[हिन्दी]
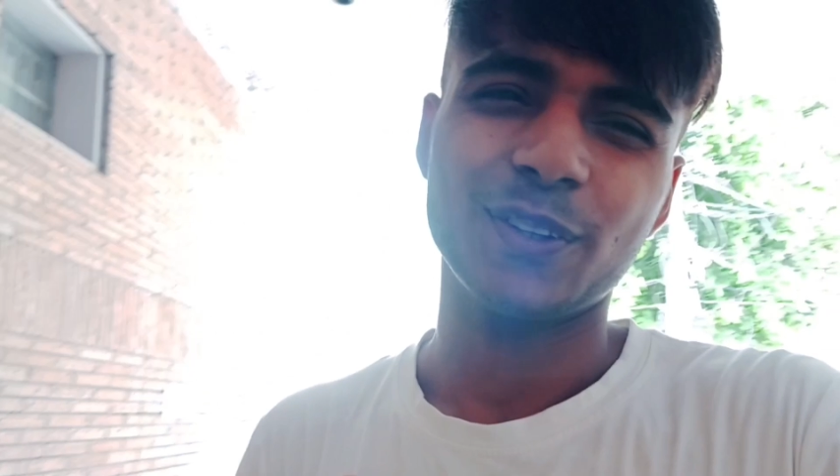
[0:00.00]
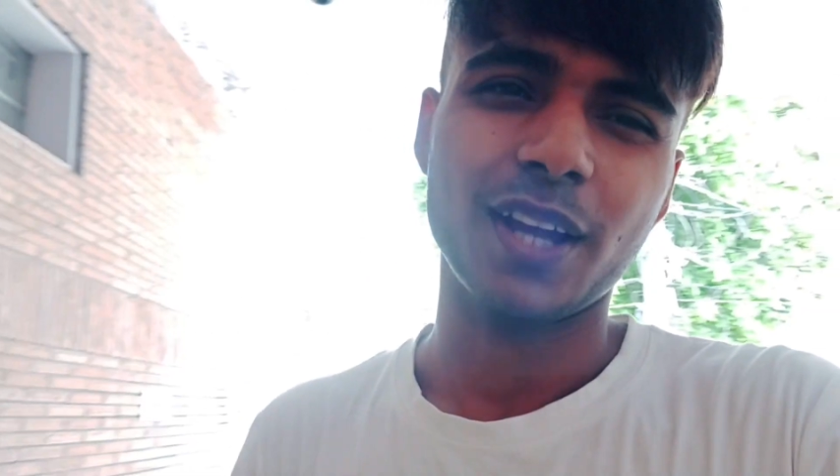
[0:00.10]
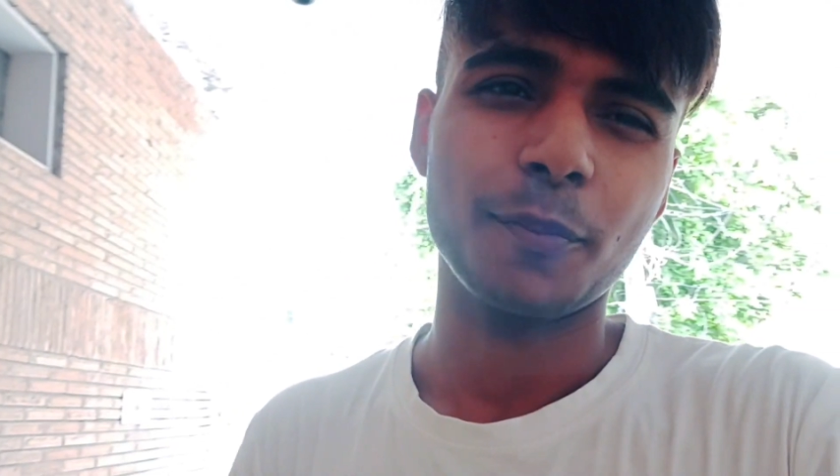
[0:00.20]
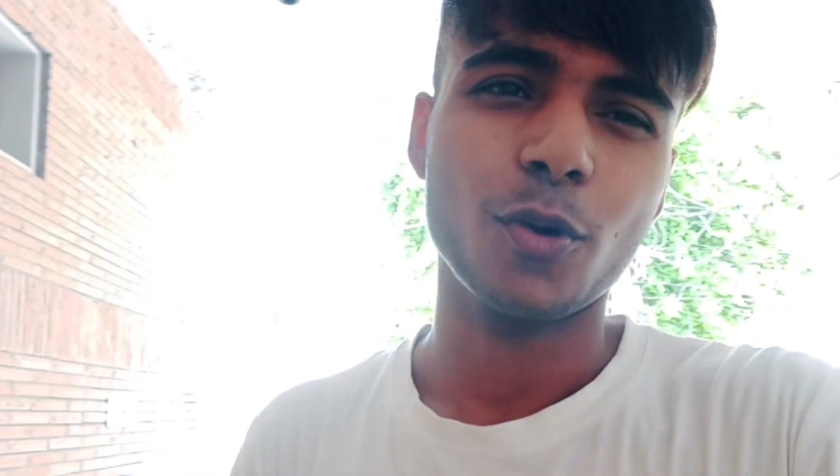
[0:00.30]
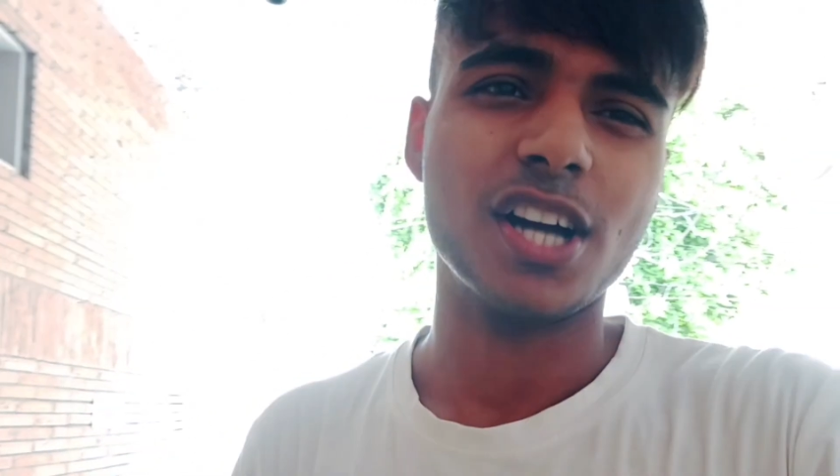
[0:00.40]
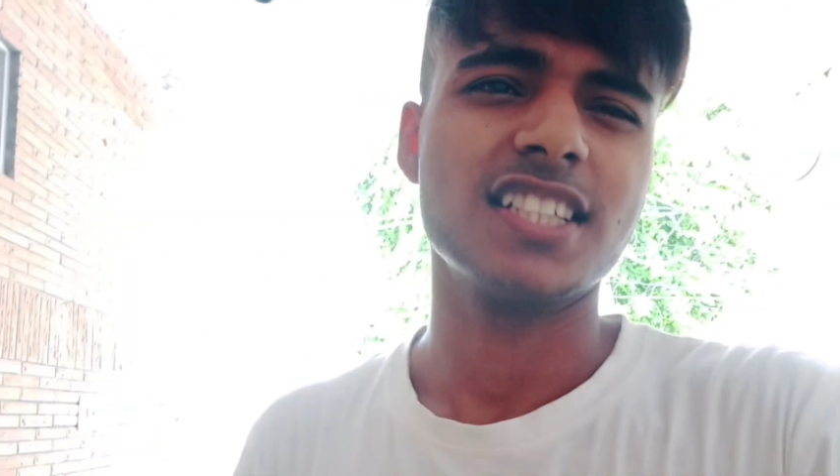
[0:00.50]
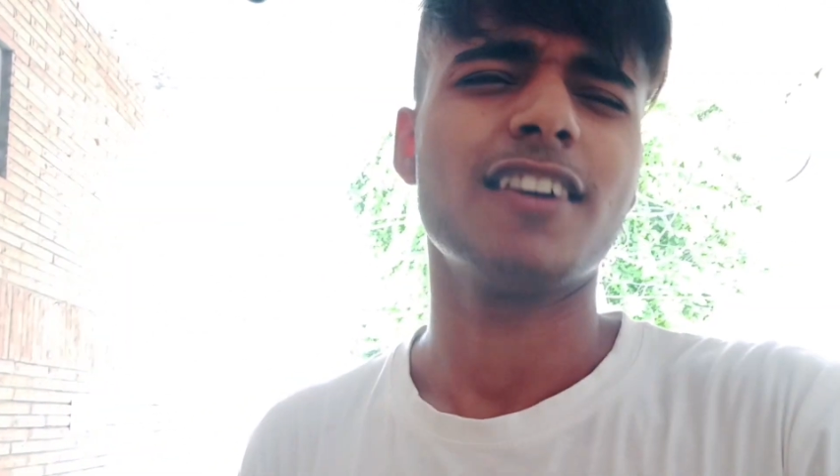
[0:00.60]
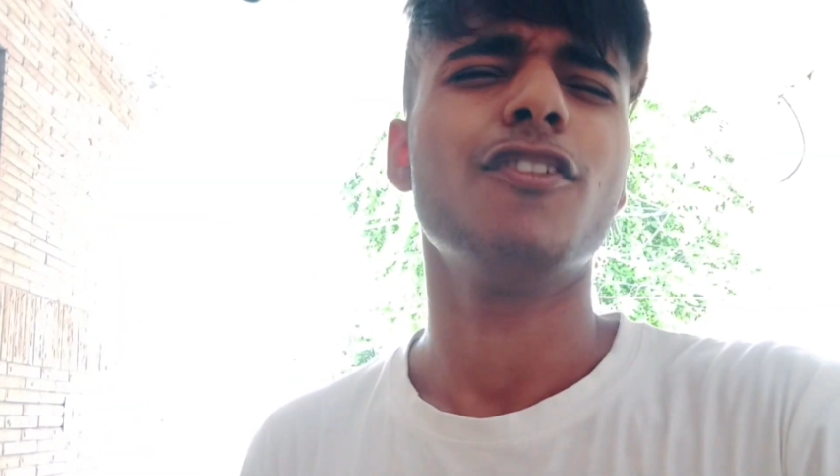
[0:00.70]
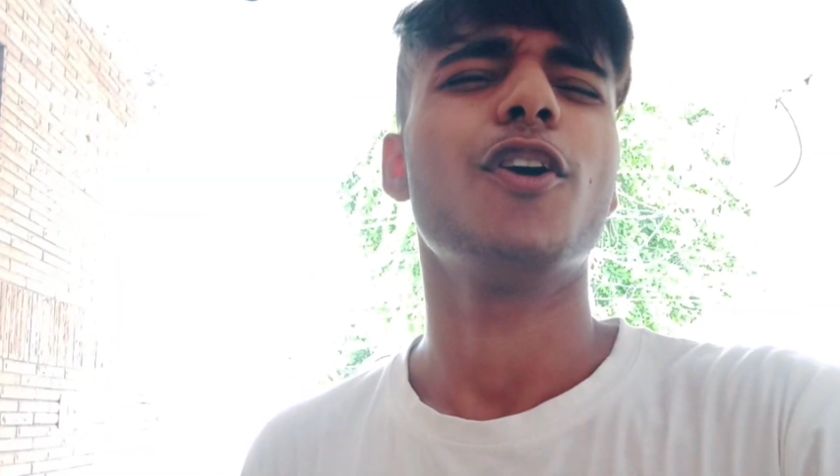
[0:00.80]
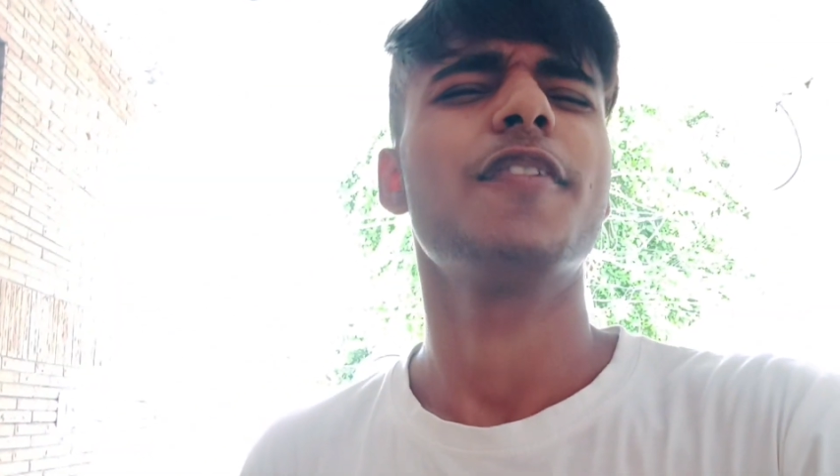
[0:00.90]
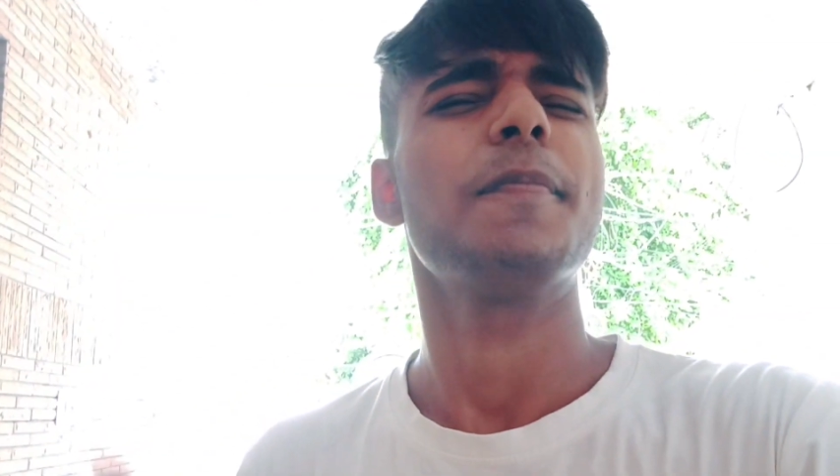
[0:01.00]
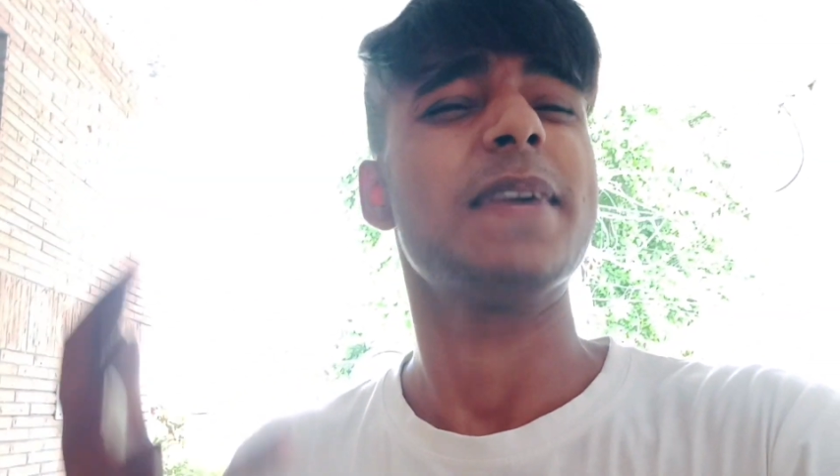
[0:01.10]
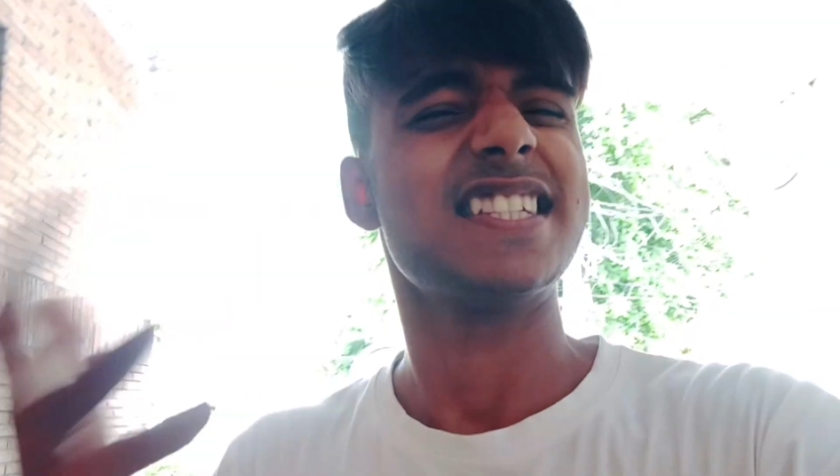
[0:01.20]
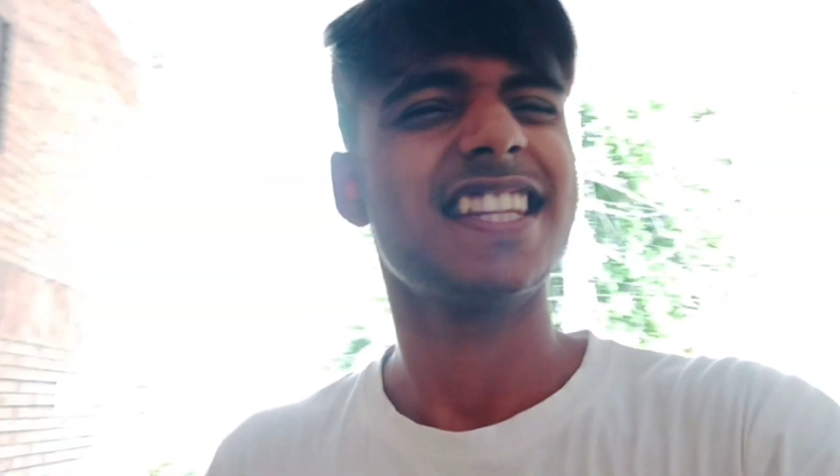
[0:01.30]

करता हूँ कि आपको आज का ब्लॉग भी